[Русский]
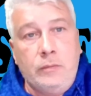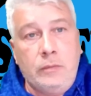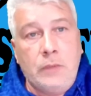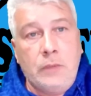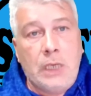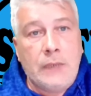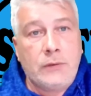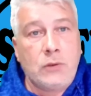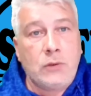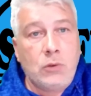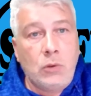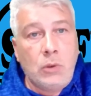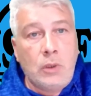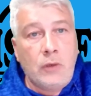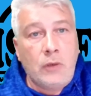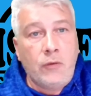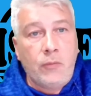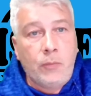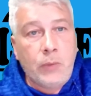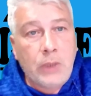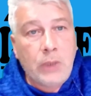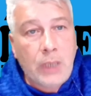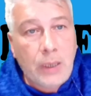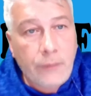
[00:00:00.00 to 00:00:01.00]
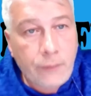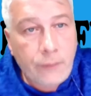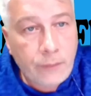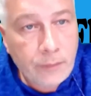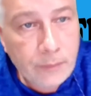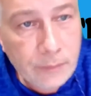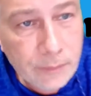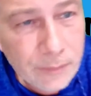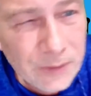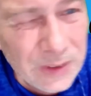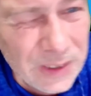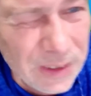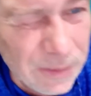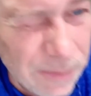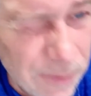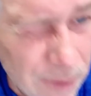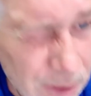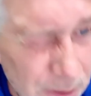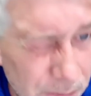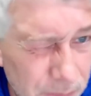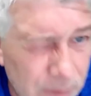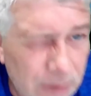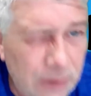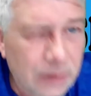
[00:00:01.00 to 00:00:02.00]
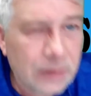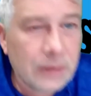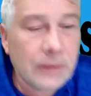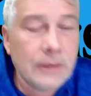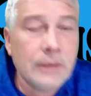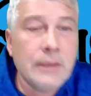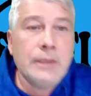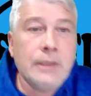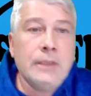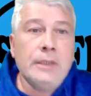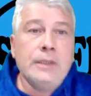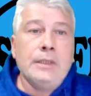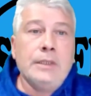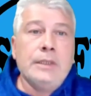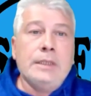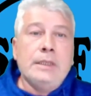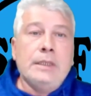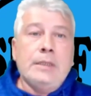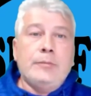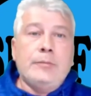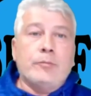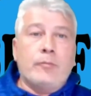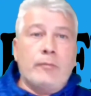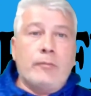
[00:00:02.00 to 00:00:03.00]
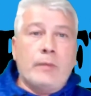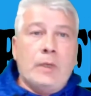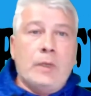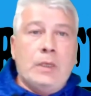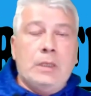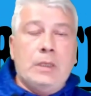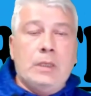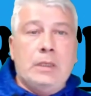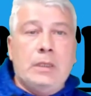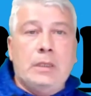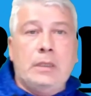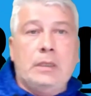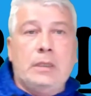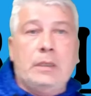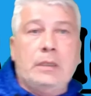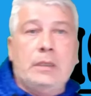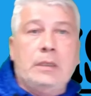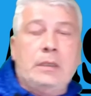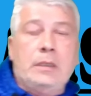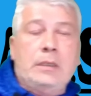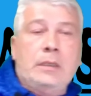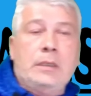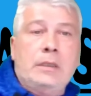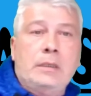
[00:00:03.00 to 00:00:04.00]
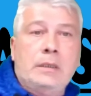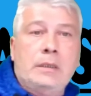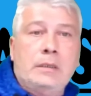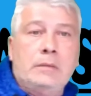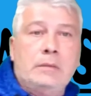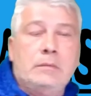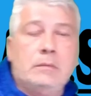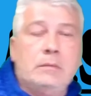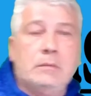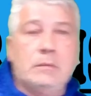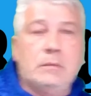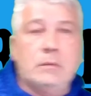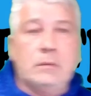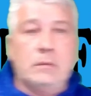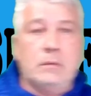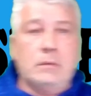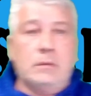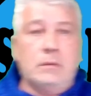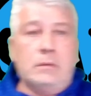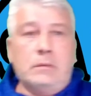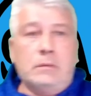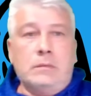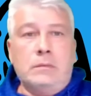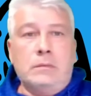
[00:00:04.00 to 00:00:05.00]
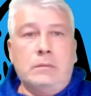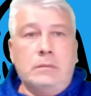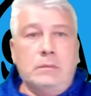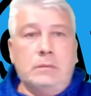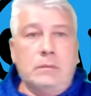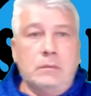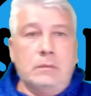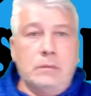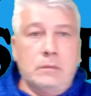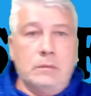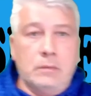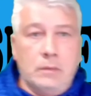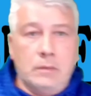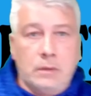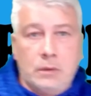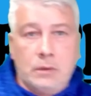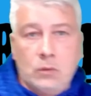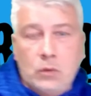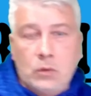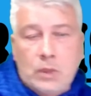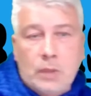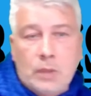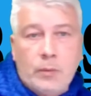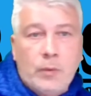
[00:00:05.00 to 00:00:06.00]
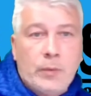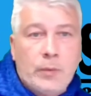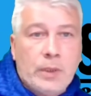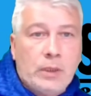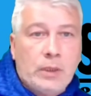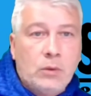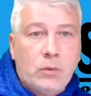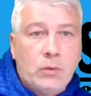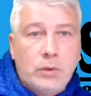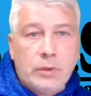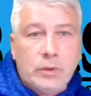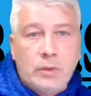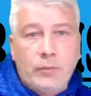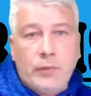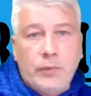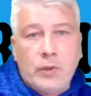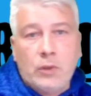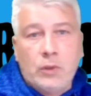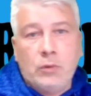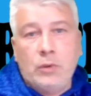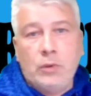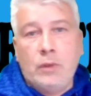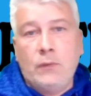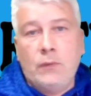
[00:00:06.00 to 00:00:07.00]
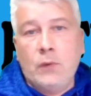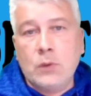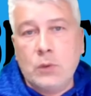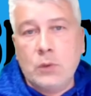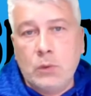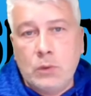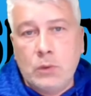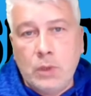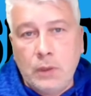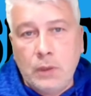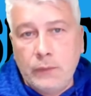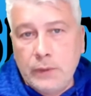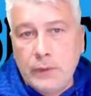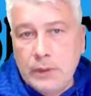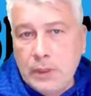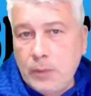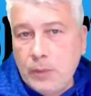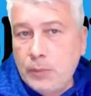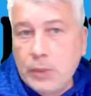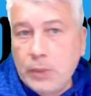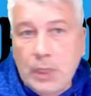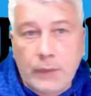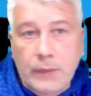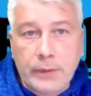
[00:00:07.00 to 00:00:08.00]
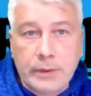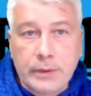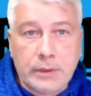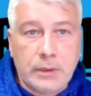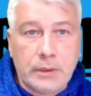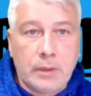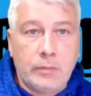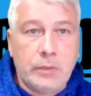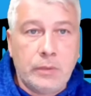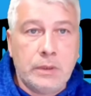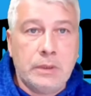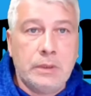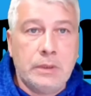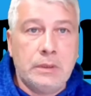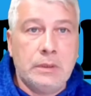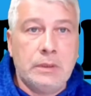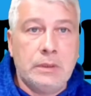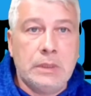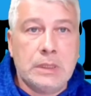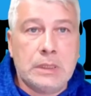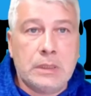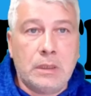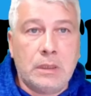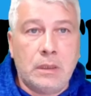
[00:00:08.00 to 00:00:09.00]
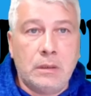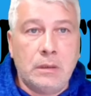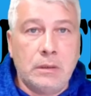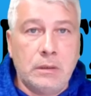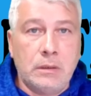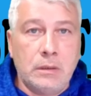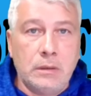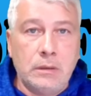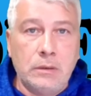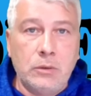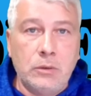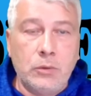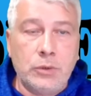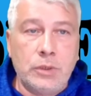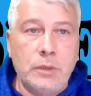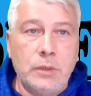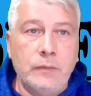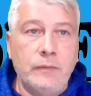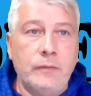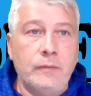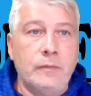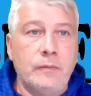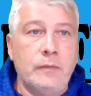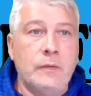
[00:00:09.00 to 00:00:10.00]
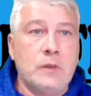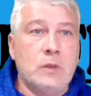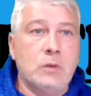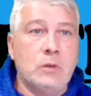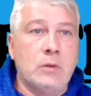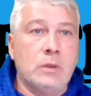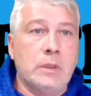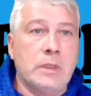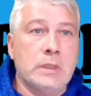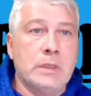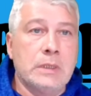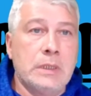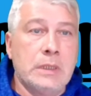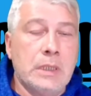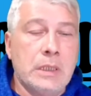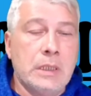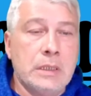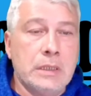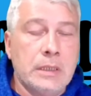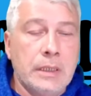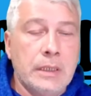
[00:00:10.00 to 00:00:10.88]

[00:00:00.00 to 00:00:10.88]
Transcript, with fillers: Разве что только вплавь. Ой, извините. Э, ну, ну, как бы при такой температуре воздуха и воды плавать я бы и не стал. Это не очень веселое занятие.